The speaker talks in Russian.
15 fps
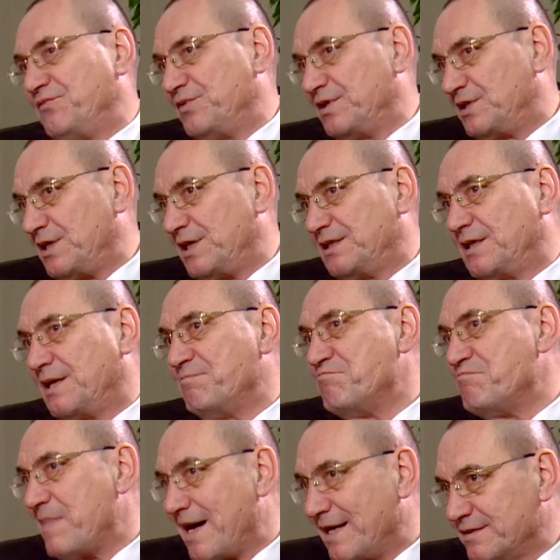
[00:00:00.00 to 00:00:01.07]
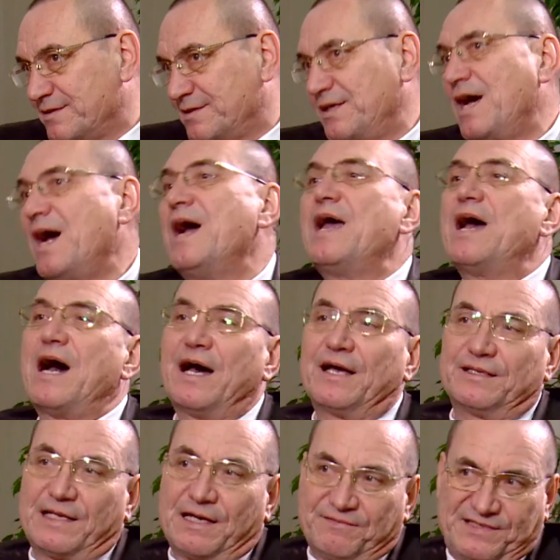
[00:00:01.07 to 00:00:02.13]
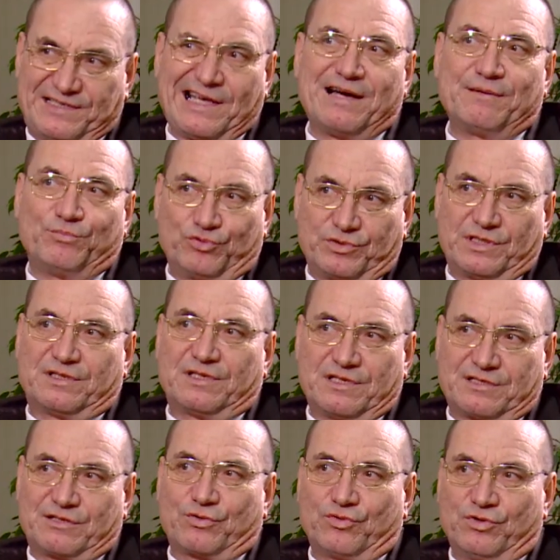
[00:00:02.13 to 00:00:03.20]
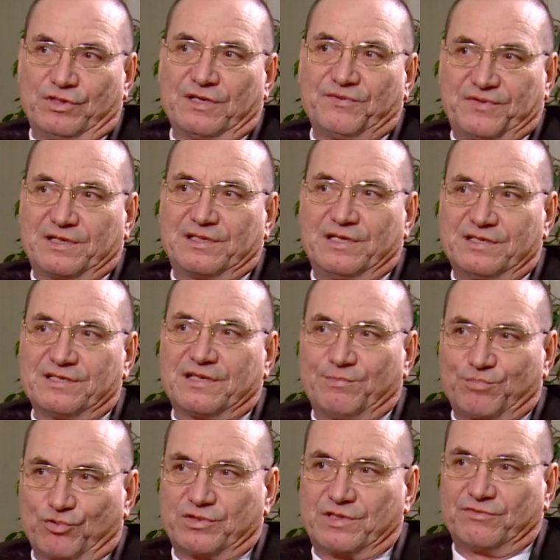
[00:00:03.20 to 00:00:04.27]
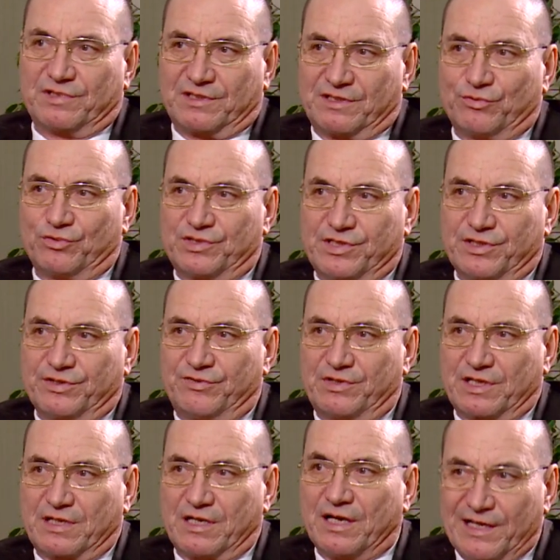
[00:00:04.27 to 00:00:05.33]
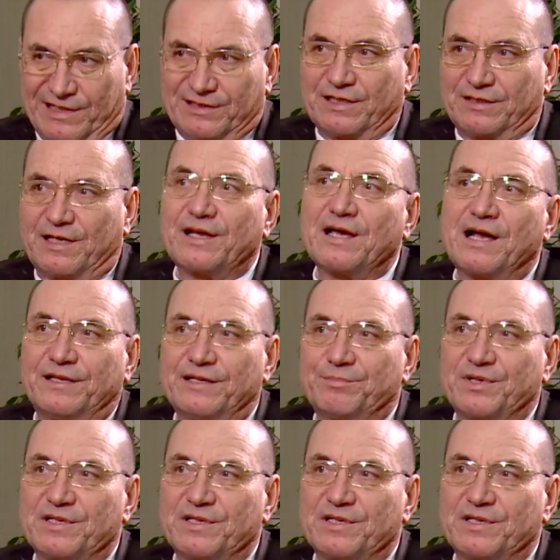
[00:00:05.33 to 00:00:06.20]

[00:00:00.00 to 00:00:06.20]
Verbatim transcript: вот эта масса, она вся будет настроена фактически против одного человека. Надо реально